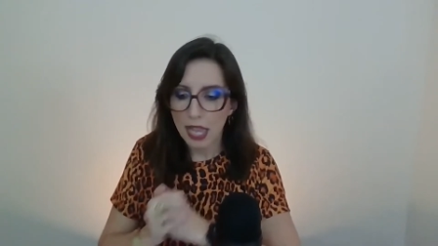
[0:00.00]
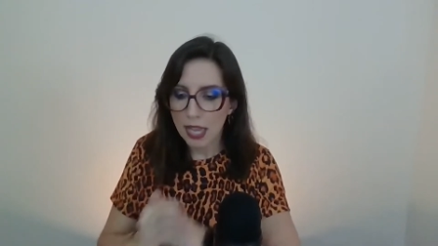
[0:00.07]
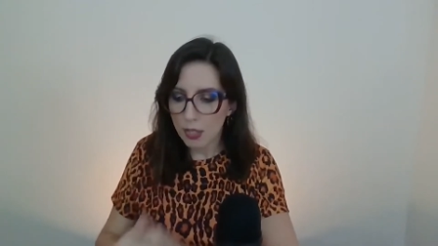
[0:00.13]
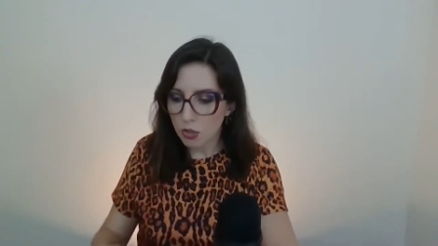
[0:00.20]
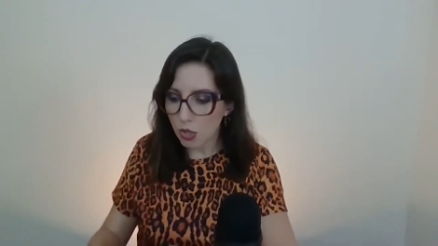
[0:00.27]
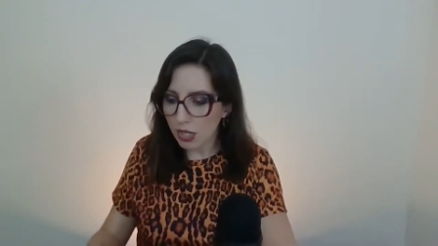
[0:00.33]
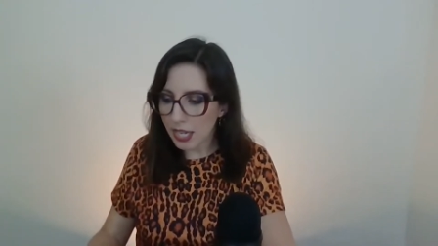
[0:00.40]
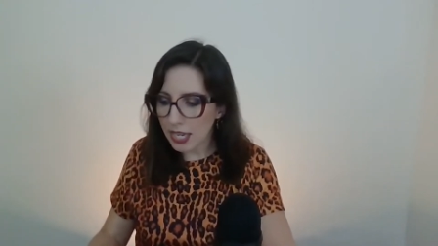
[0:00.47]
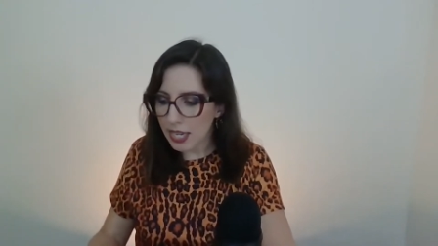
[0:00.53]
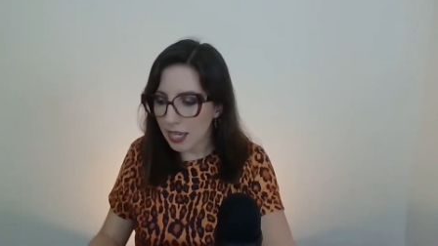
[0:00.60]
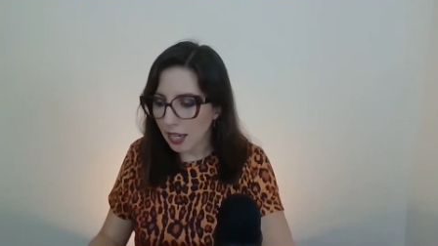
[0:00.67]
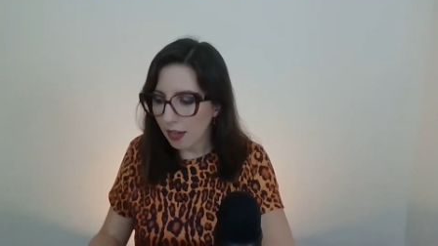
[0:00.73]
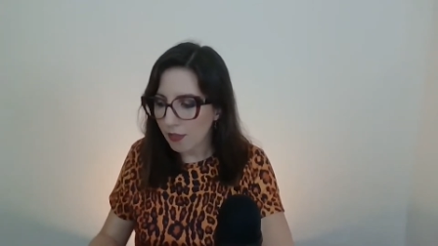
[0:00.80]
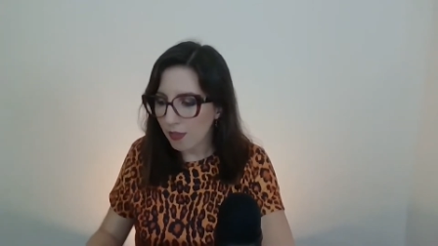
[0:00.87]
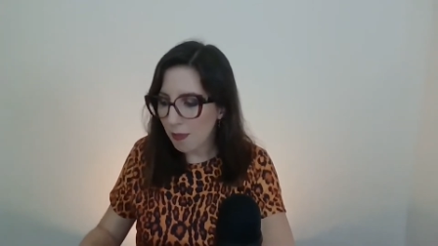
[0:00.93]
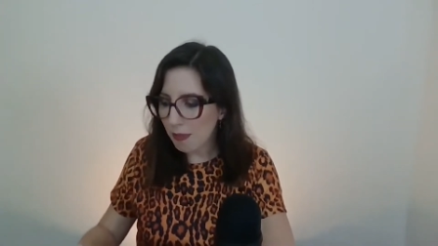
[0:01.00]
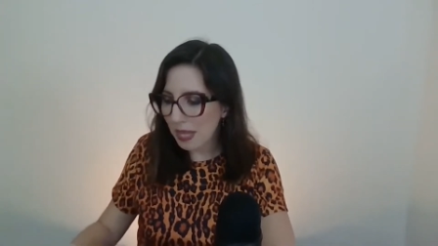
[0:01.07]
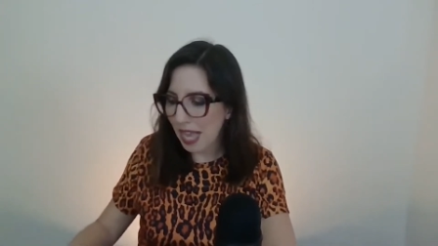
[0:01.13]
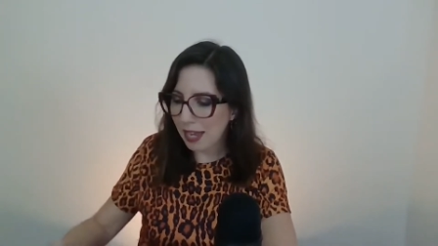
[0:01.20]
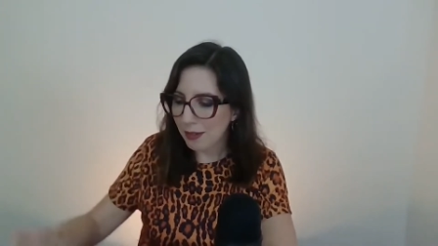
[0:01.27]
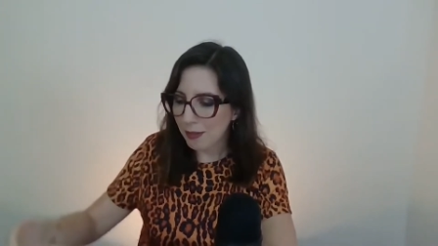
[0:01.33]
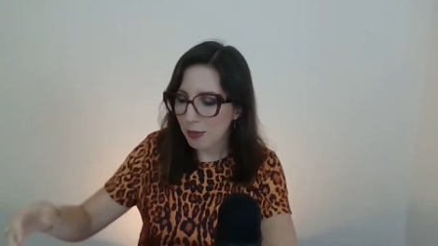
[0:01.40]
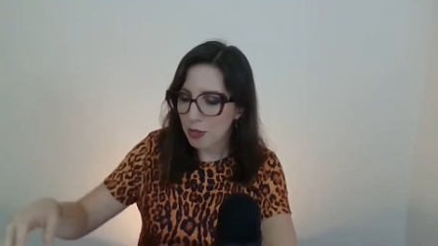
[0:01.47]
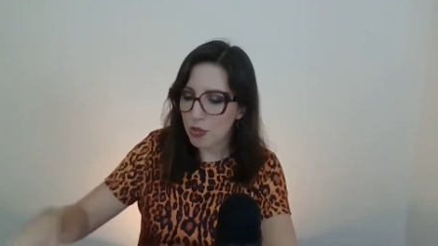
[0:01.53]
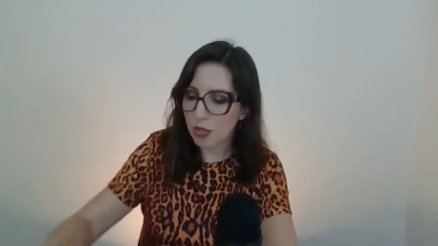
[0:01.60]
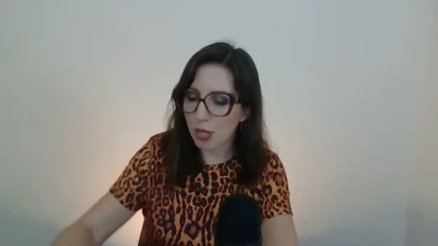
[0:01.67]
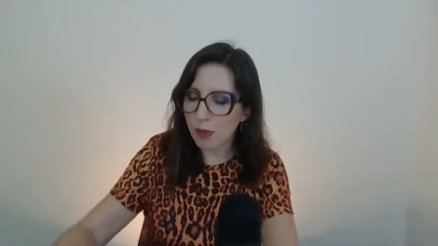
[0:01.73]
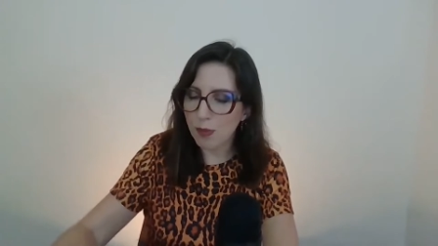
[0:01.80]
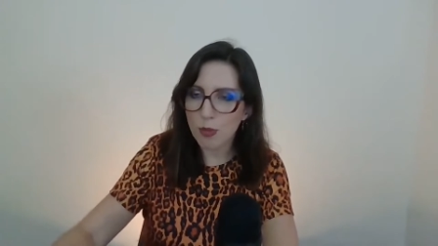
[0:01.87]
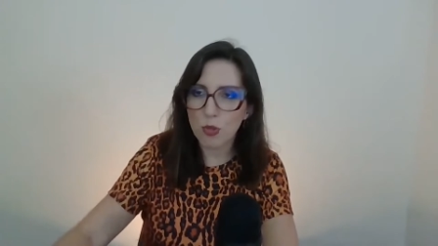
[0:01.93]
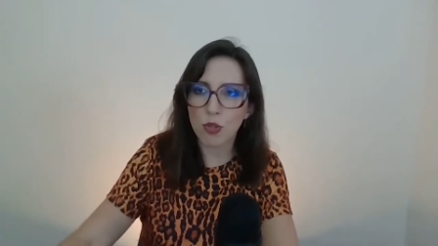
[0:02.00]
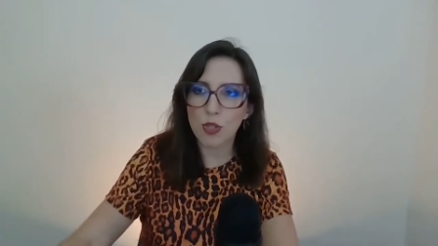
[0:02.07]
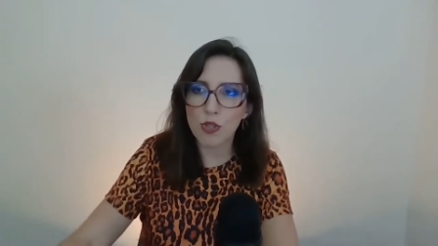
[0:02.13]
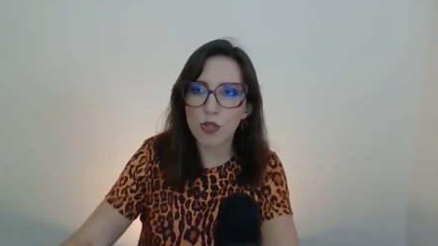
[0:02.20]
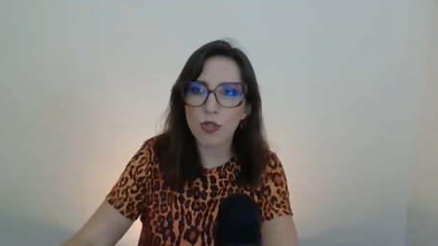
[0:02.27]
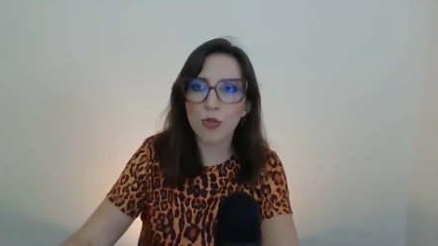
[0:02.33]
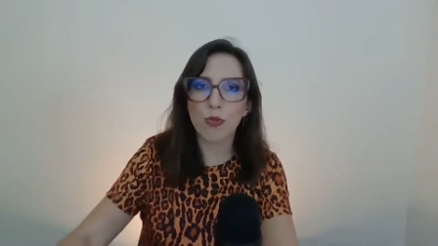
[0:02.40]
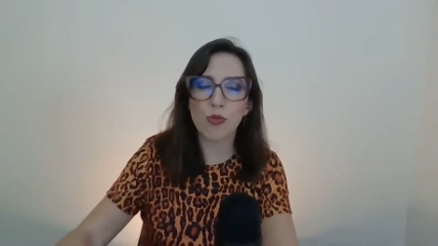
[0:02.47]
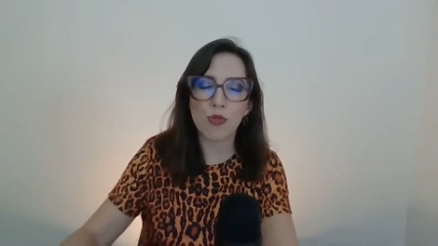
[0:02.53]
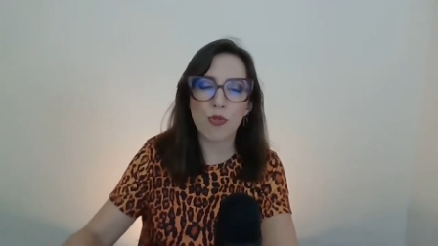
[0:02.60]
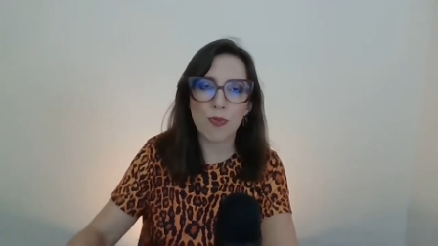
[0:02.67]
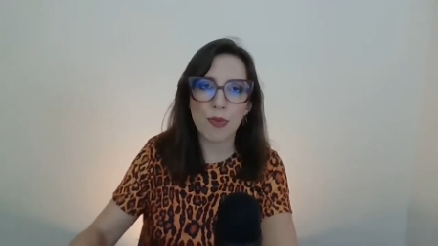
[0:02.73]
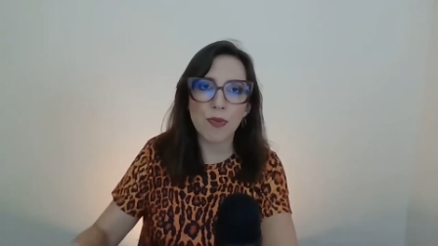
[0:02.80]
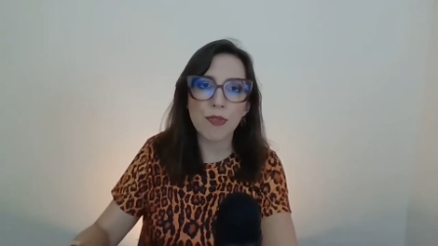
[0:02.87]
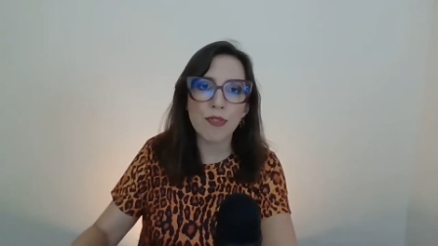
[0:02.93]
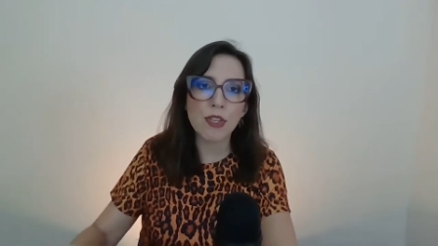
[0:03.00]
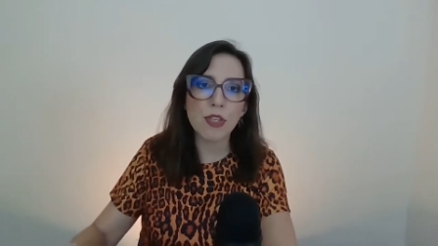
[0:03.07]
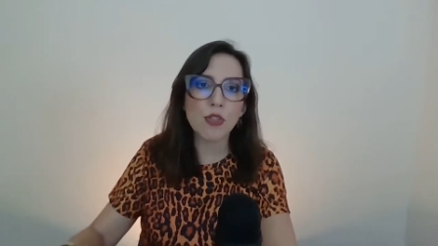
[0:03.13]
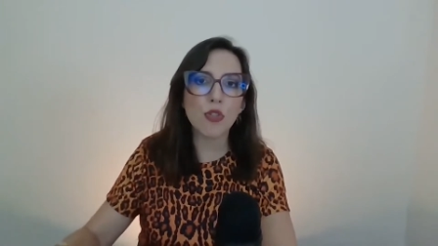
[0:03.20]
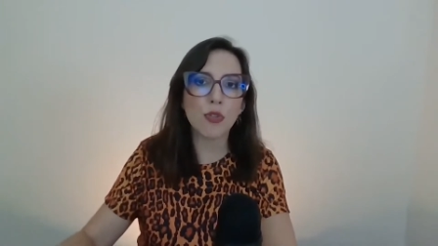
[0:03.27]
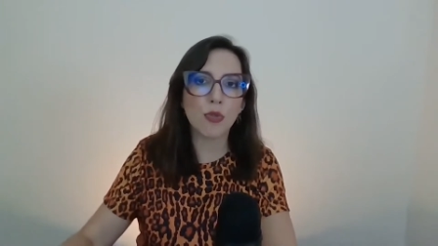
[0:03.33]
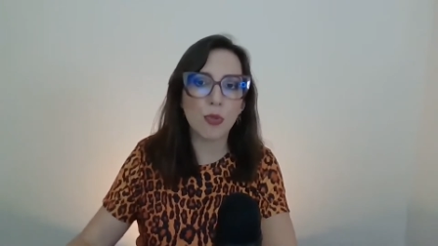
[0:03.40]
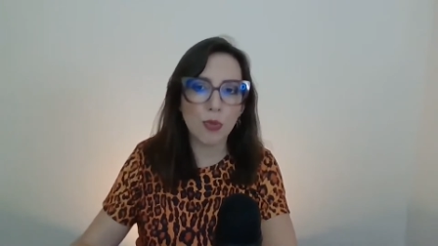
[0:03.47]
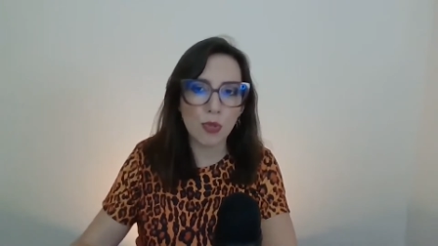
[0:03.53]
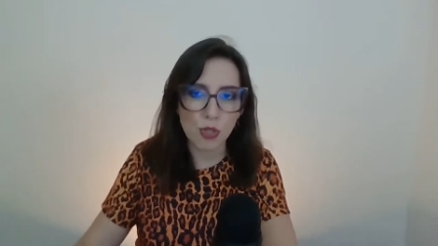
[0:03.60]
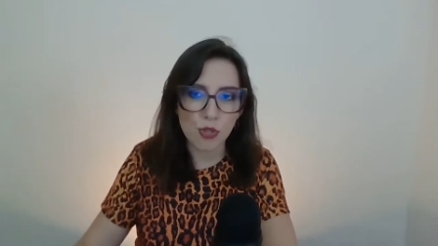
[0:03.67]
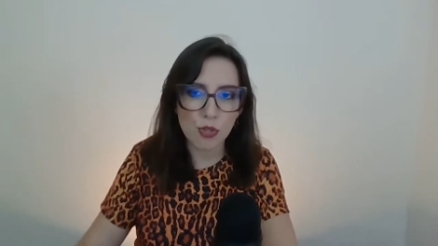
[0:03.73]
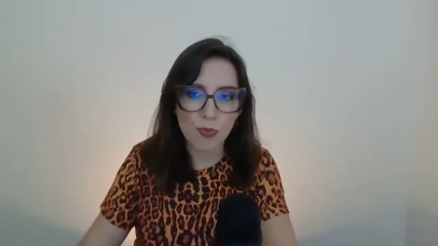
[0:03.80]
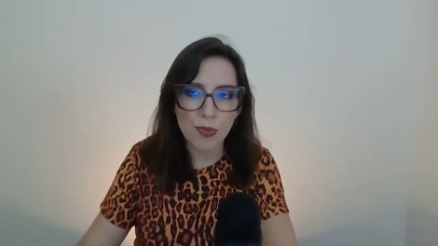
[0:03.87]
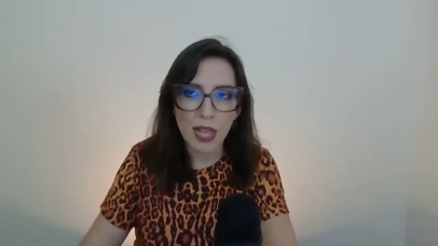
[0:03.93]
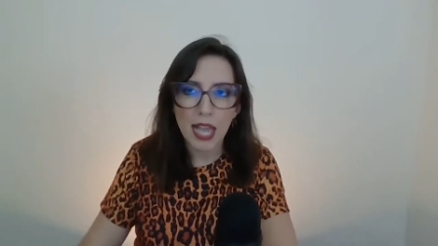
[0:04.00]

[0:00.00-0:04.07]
Só que, vamos lá, estamos hoje em 2022.